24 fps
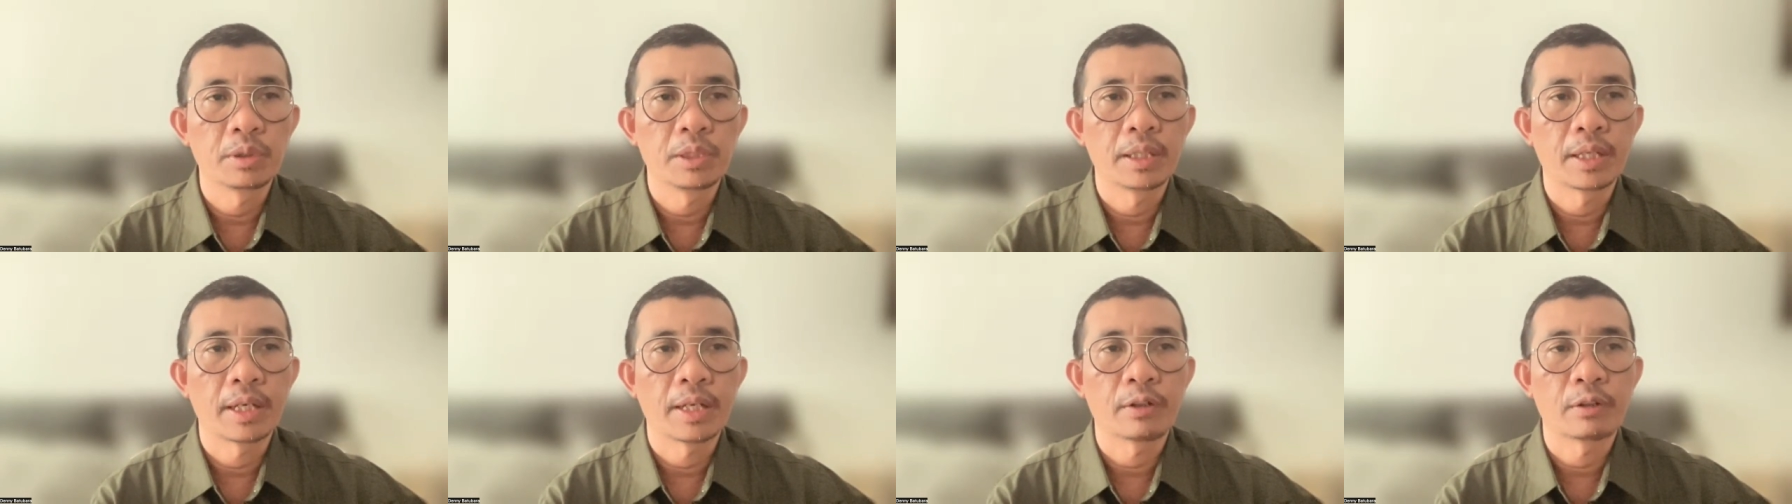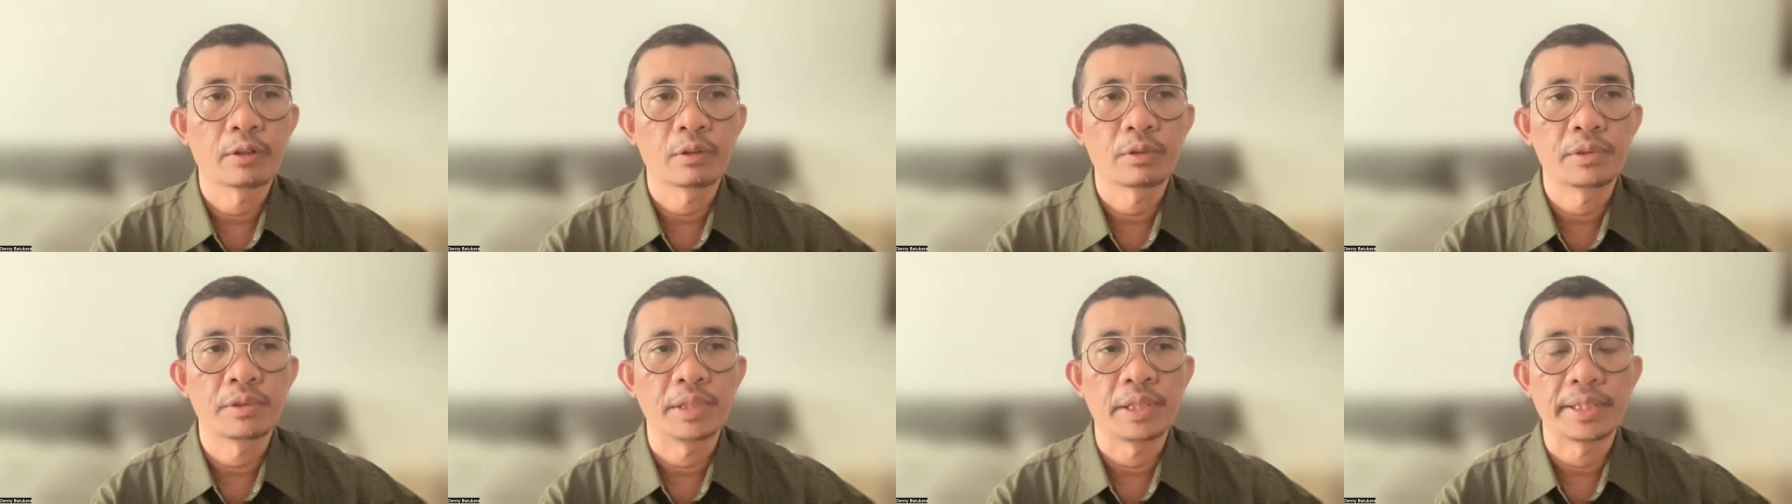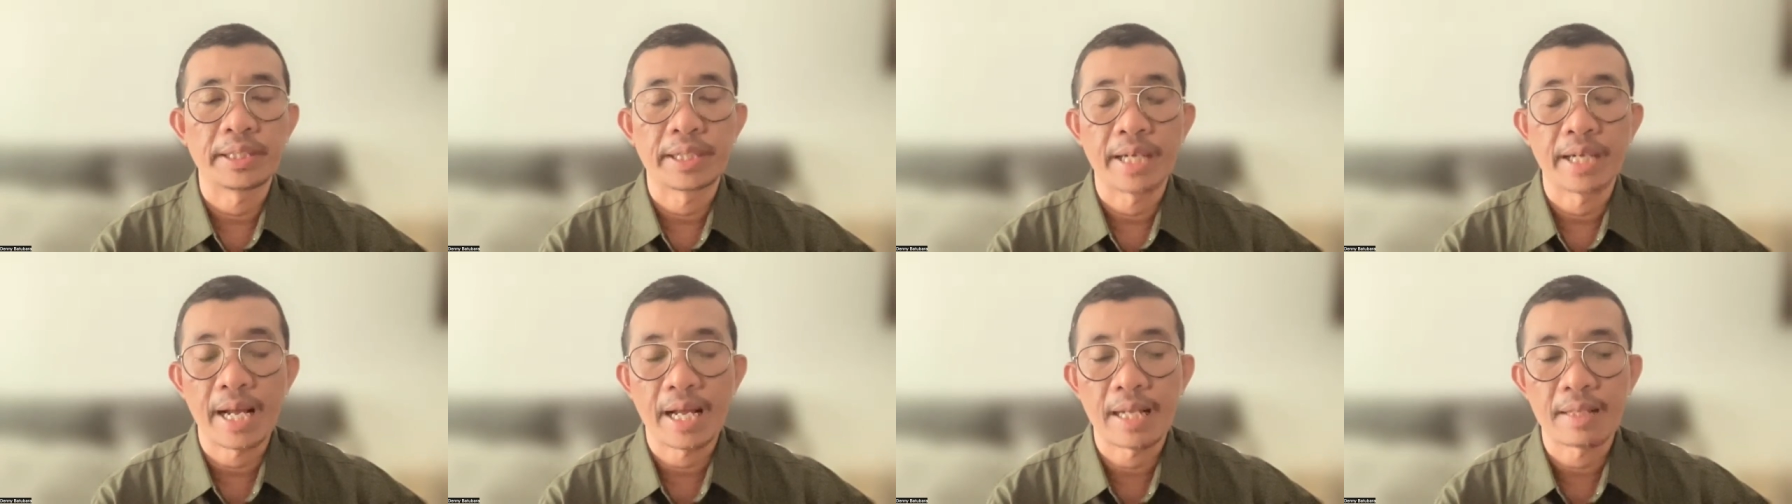dengan
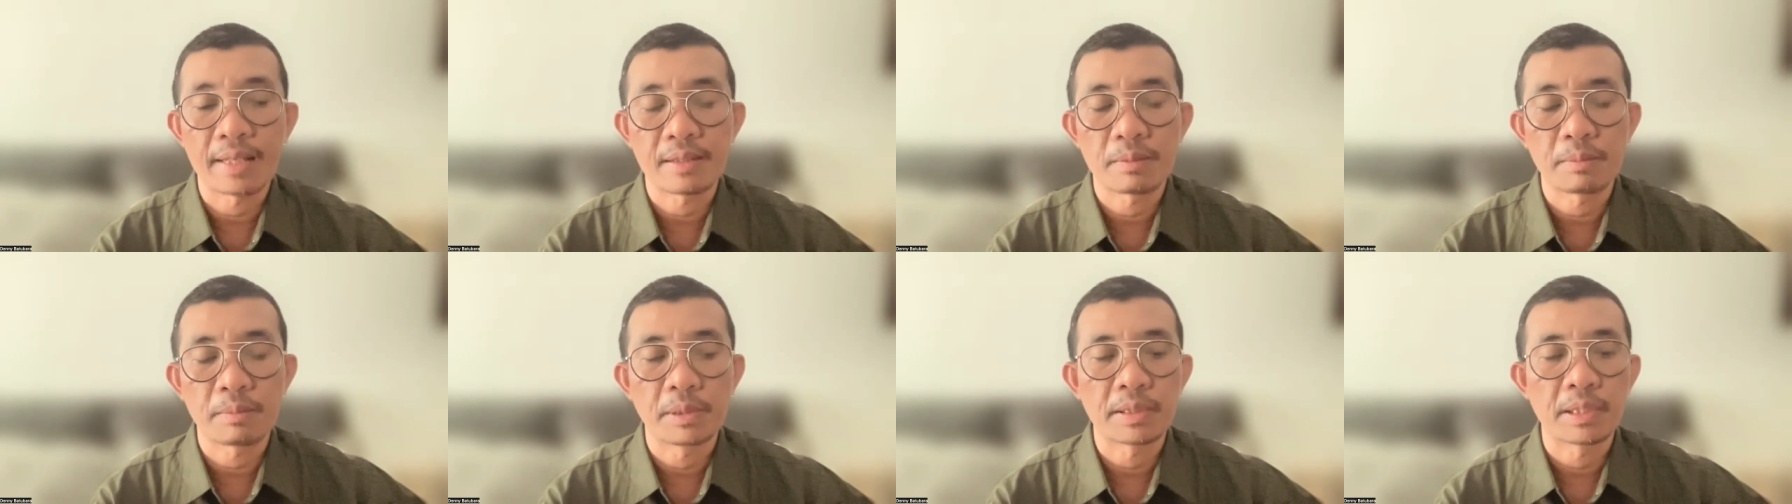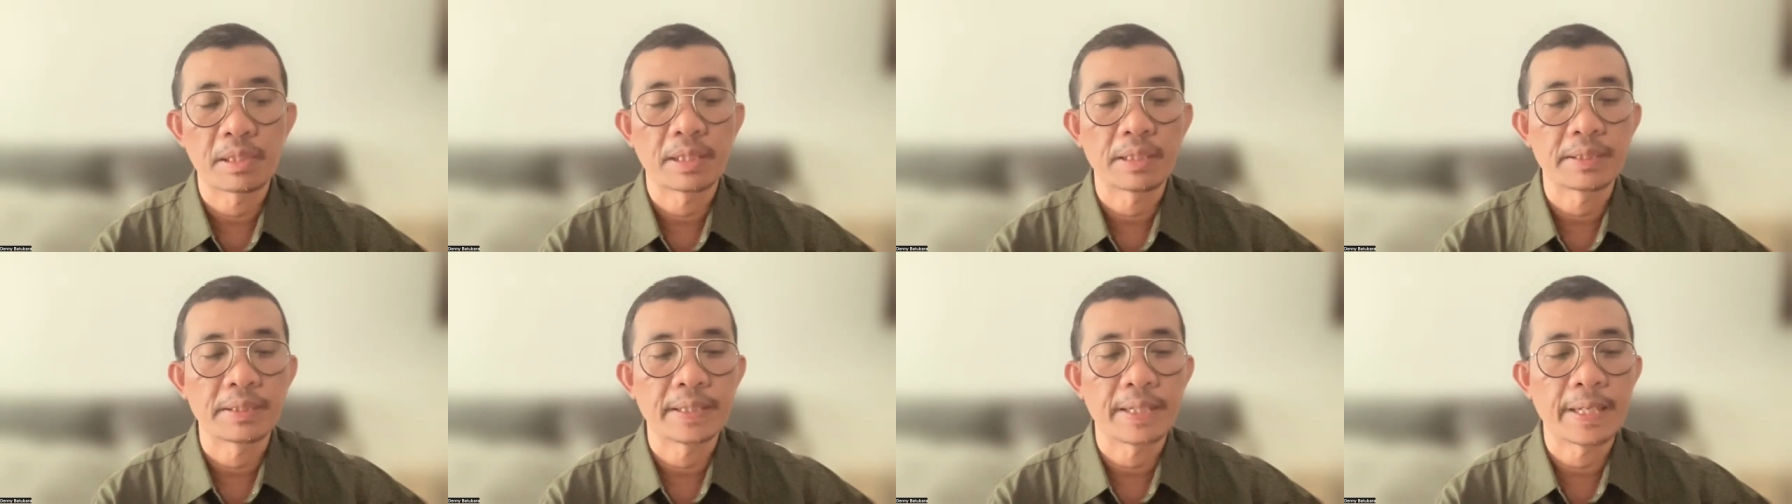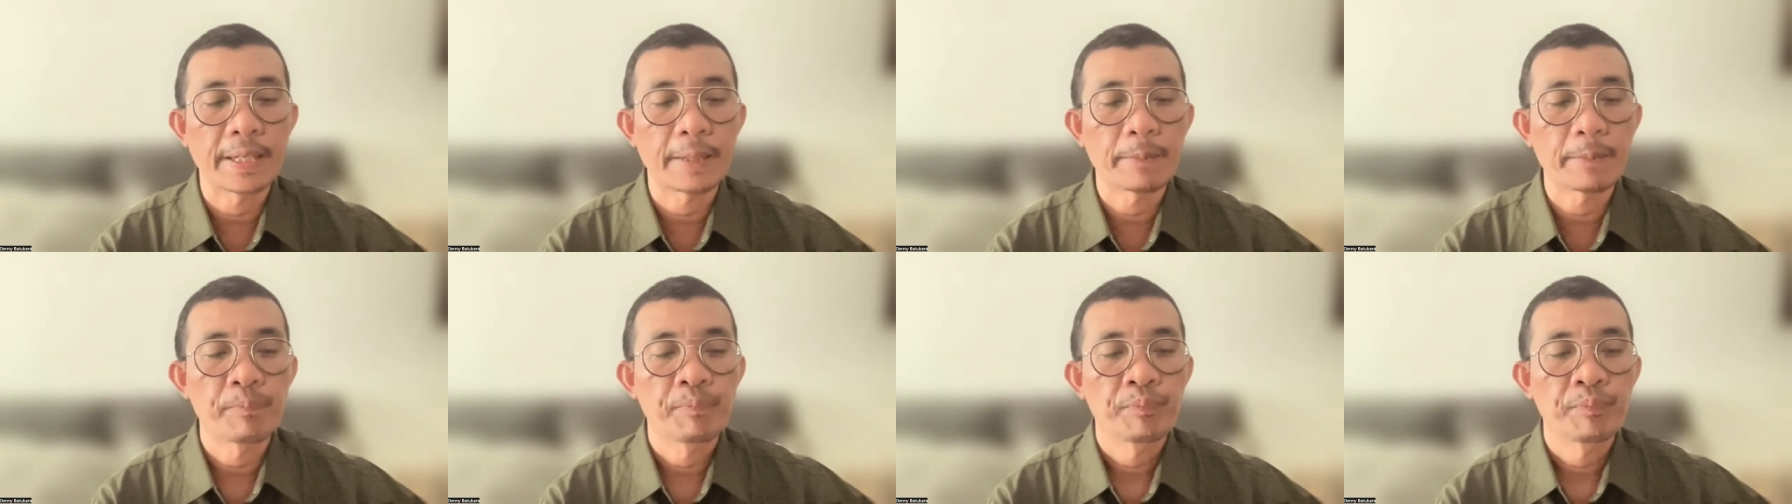ciri khas
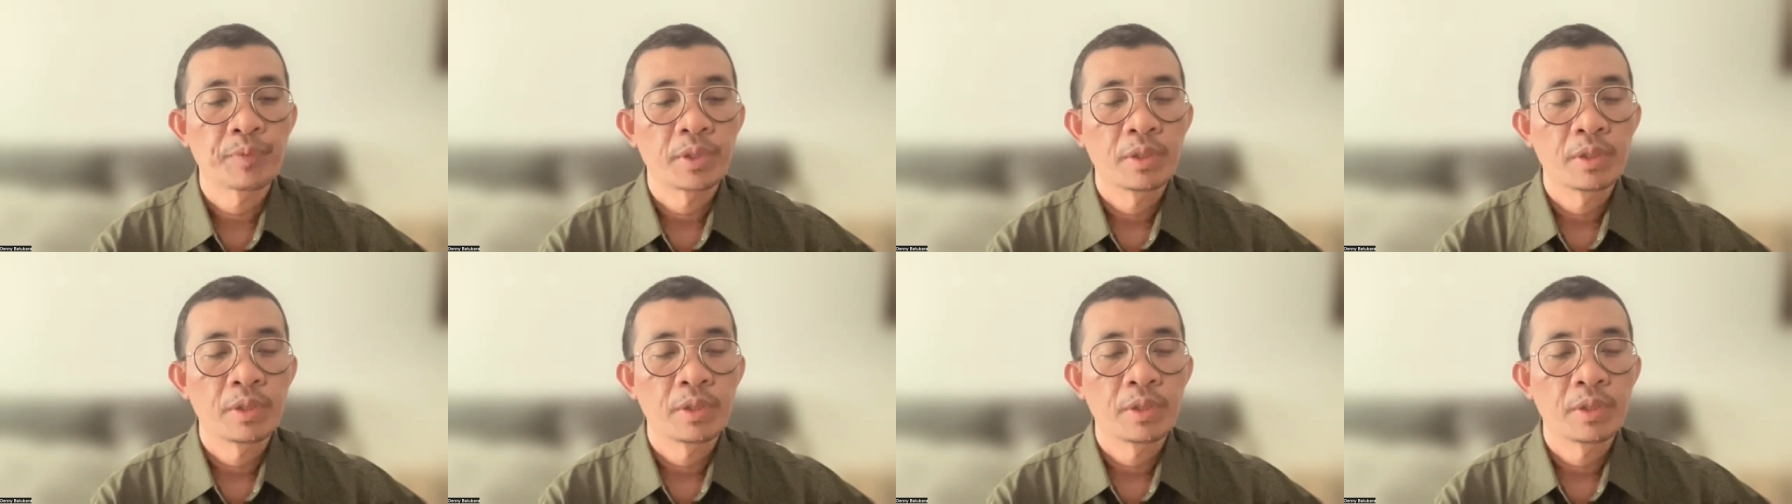misalnya